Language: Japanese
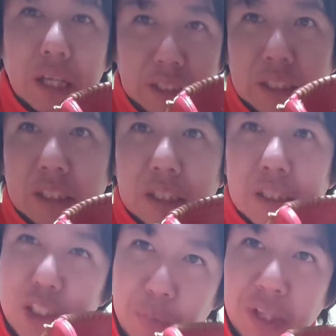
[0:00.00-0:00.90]
感じに
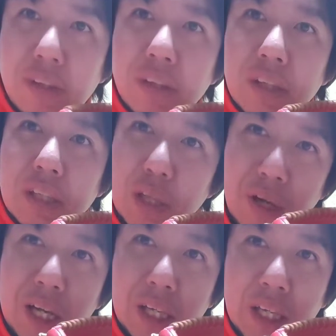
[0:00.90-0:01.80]
してます。
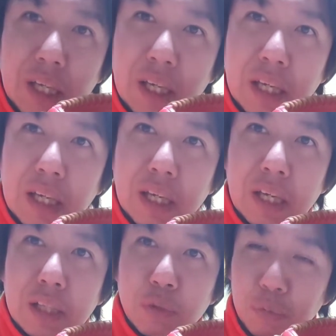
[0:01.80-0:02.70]
では、
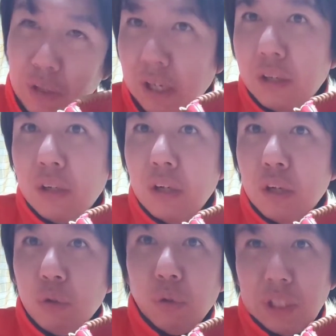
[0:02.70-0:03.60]
えー、自分は
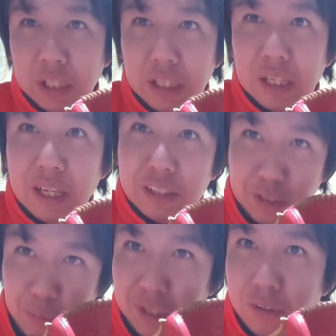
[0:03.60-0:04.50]
風呂に
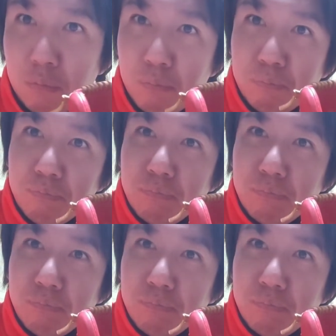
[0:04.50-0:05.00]
入ってきます。